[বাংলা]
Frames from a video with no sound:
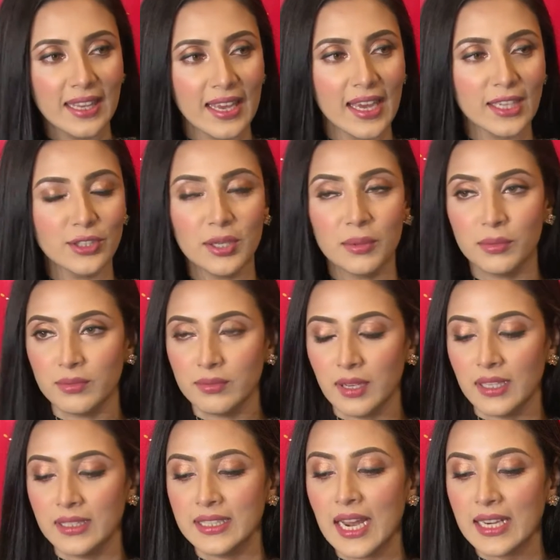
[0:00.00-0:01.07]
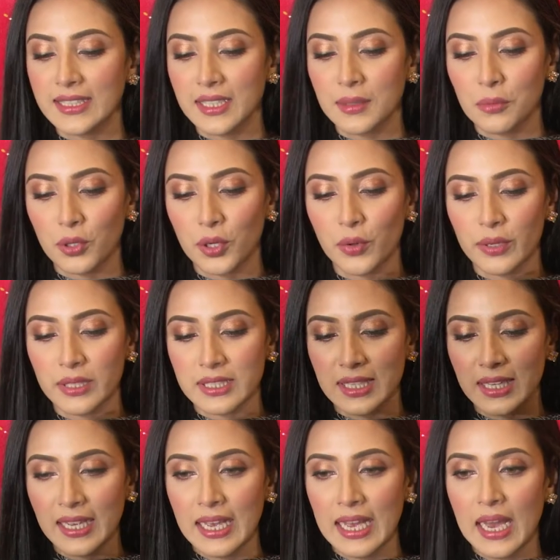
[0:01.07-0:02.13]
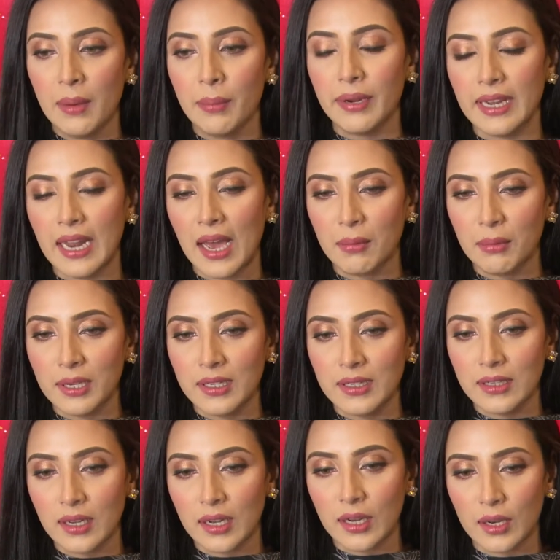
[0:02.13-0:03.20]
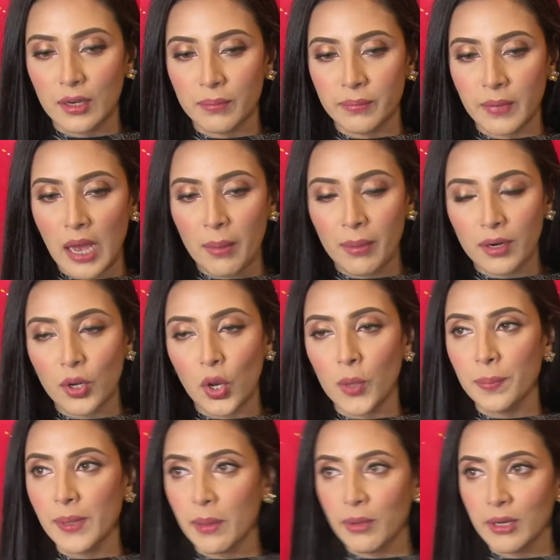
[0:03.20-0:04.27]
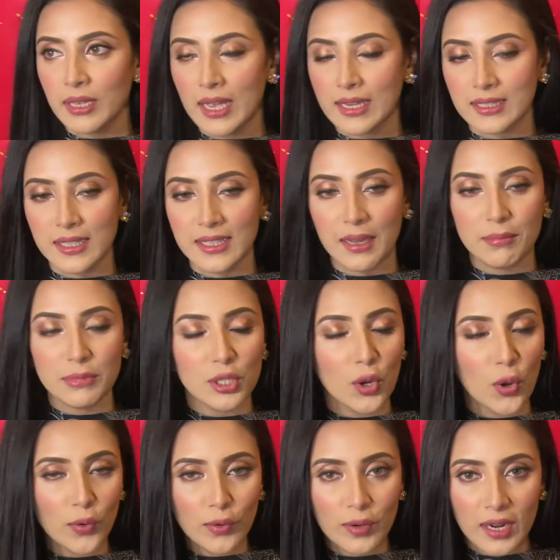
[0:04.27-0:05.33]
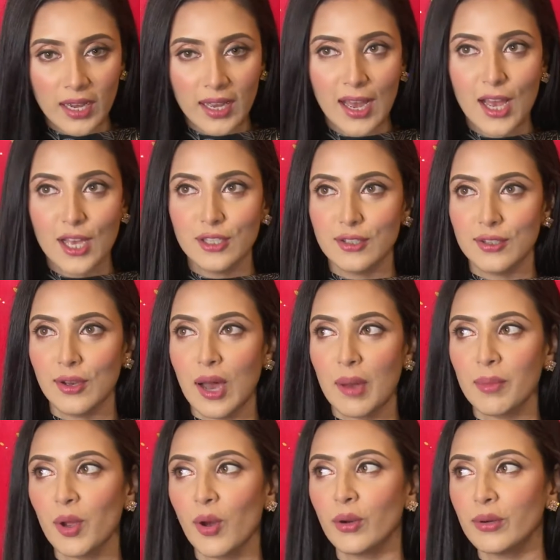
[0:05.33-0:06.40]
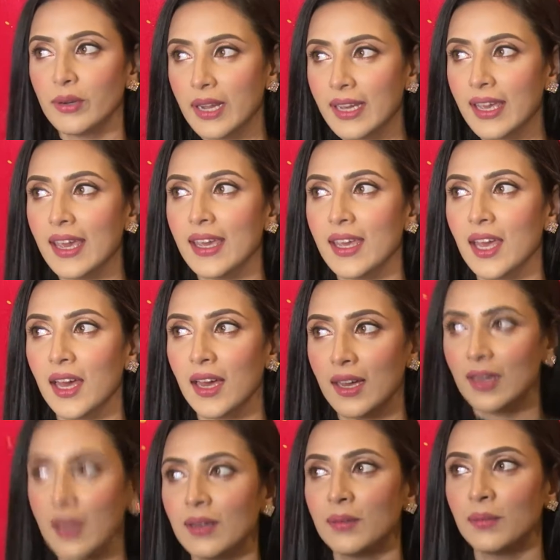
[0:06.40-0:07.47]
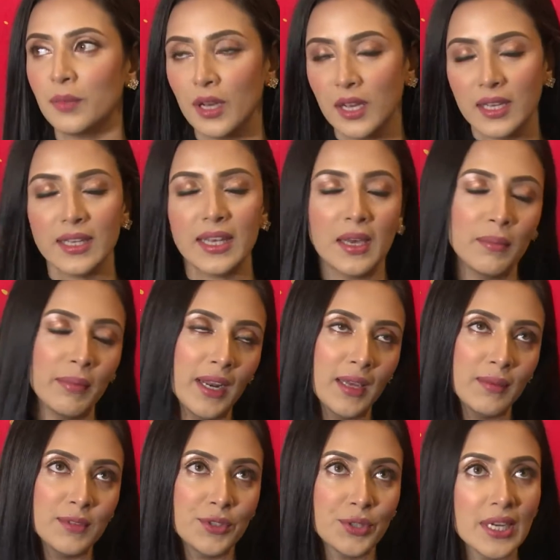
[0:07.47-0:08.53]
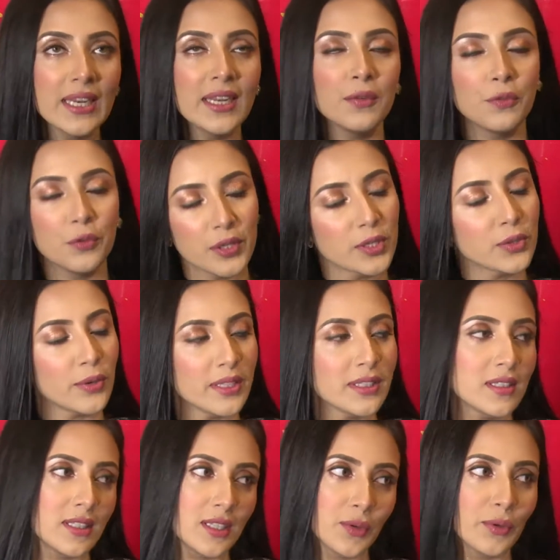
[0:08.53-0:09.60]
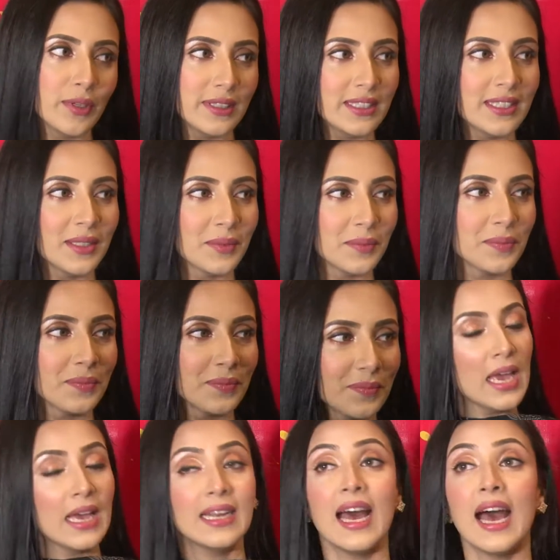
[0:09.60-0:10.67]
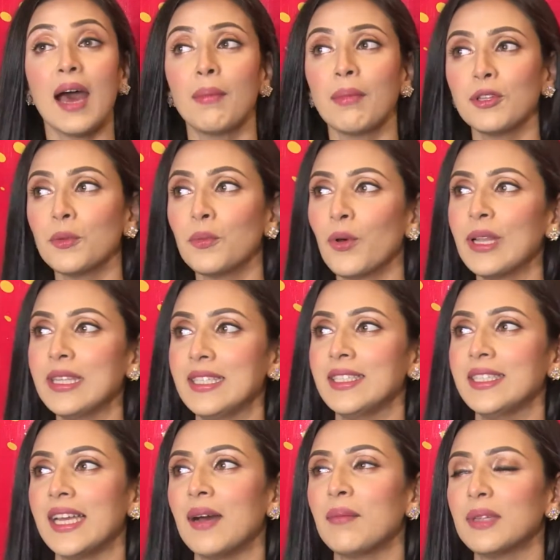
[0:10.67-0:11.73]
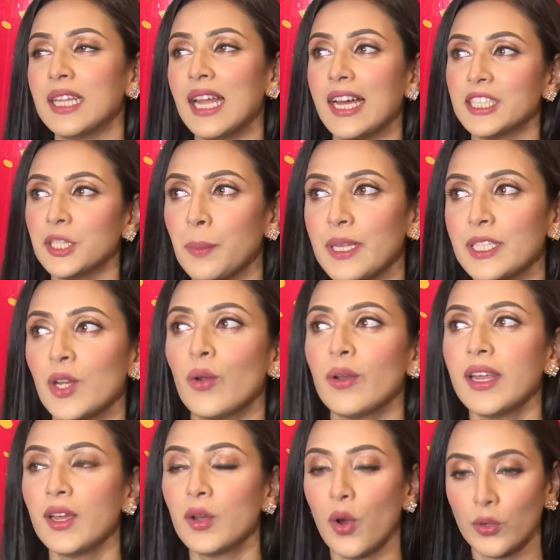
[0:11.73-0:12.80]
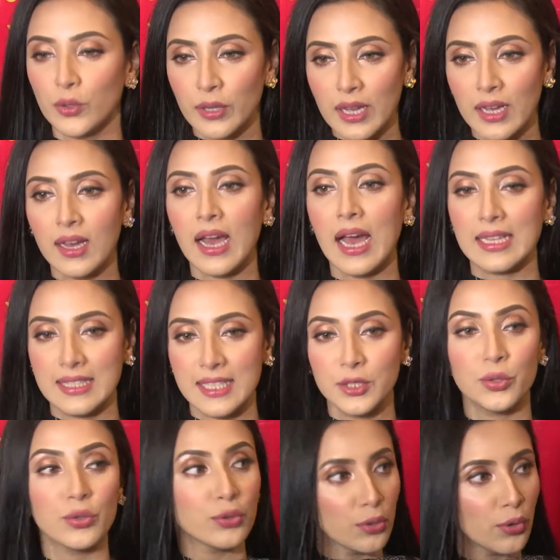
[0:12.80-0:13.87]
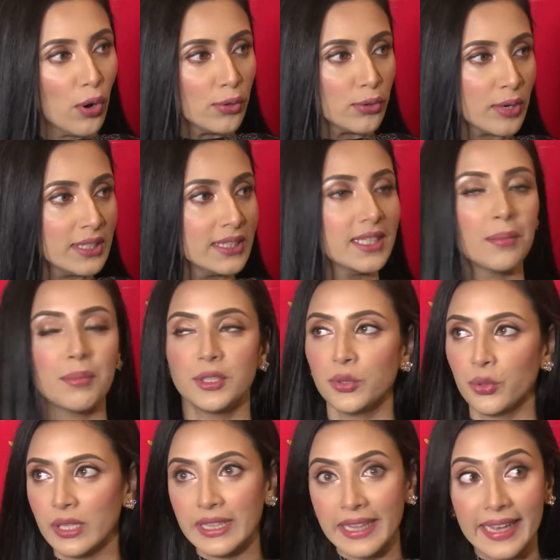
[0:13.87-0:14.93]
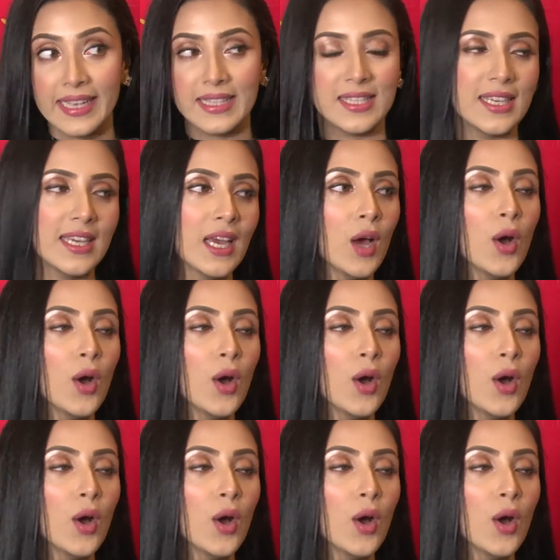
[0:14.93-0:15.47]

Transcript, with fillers: থেকে আসলে যার যেটা মনে হয়েছে বাট আমার আমার গল্পে আমার ক্যারেক্টারের নাম ছিল অনন্যা সো আমি অনন্যাকেই মানে স্ক্রিনে ফুটিয়ে তোলার চেষ্টা করেছি না আমরা তো বলেছি যে আমাদের আশেপাশে অনেক ঘটনা আছে সত্য ঘটনা যেটা আমরা চোখে দেখেছি